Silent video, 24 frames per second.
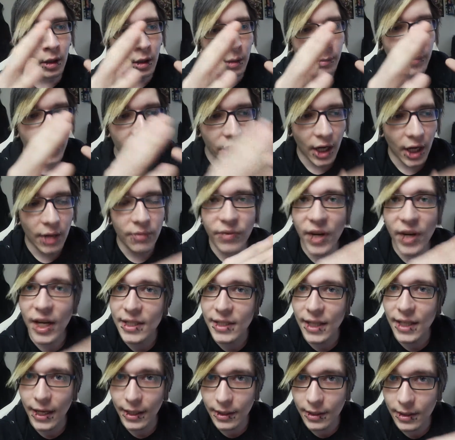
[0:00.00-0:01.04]
Wir schreiben,
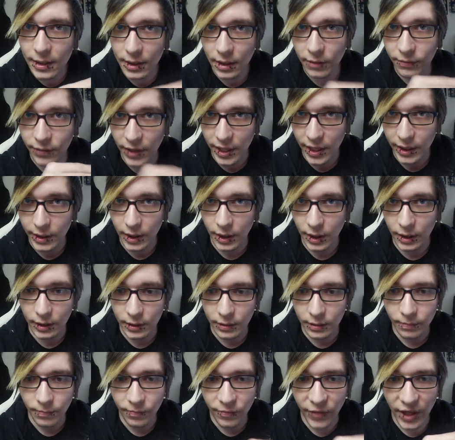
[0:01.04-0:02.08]
was einem nicht gefällt
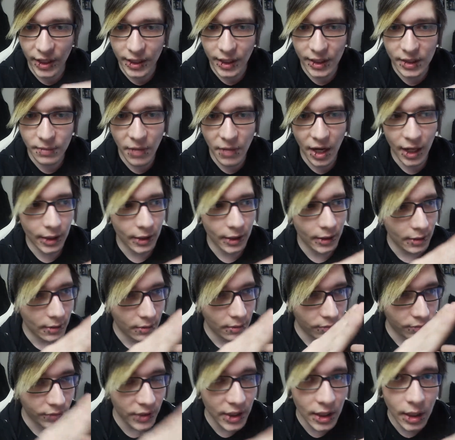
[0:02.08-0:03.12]
hat, weil das macht
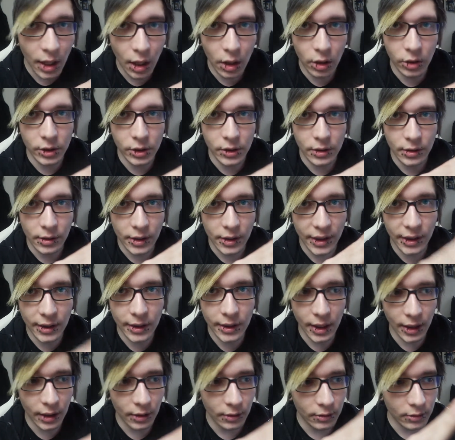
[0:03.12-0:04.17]
viel aus.
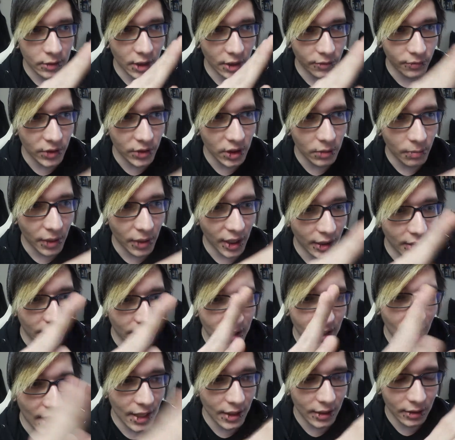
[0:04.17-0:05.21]
Kritik oder Feedback,
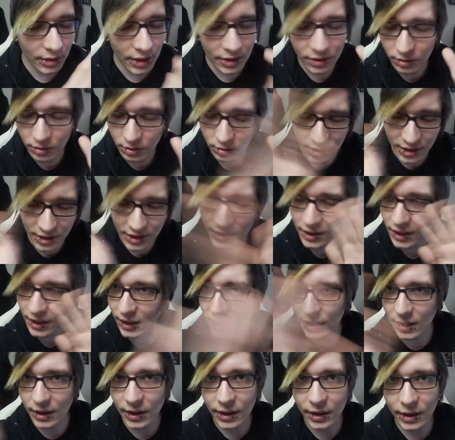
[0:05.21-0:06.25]
also dieses
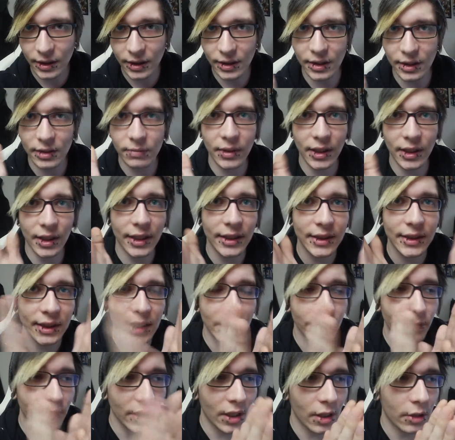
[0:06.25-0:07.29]
ganze Getriss, das macht
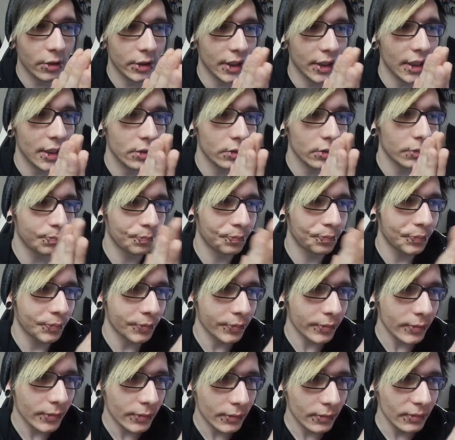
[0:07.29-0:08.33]
extrem viel aus. Also,
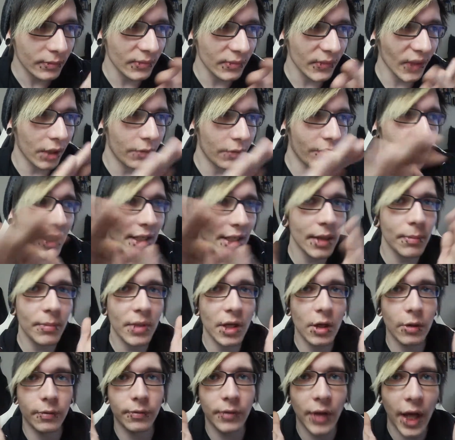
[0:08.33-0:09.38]
wenn ihr
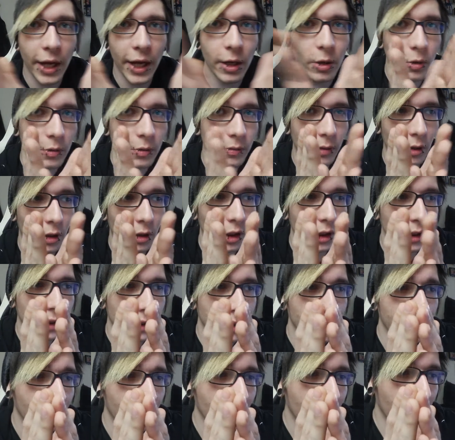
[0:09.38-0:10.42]
mir auf Nilo
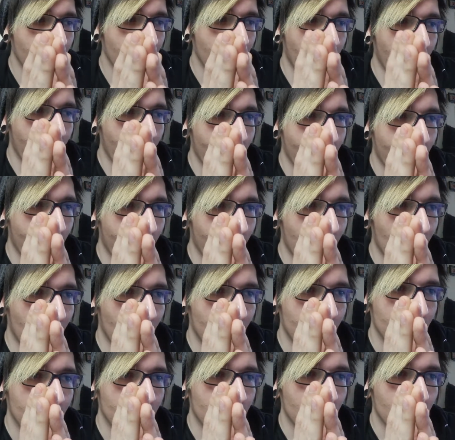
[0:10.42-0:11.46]
folgt,
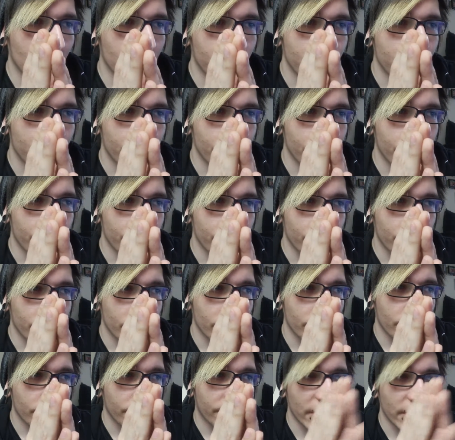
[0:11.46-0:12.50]
dann ähm,
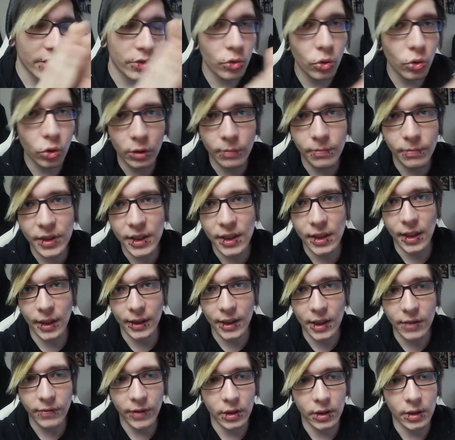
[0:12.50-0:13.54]
versucht ein bisschen
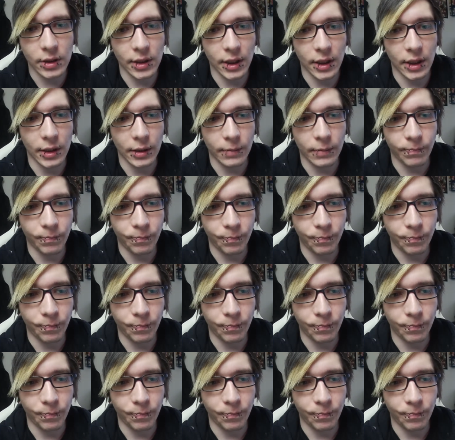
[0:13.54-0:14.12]
aktiver zu sein.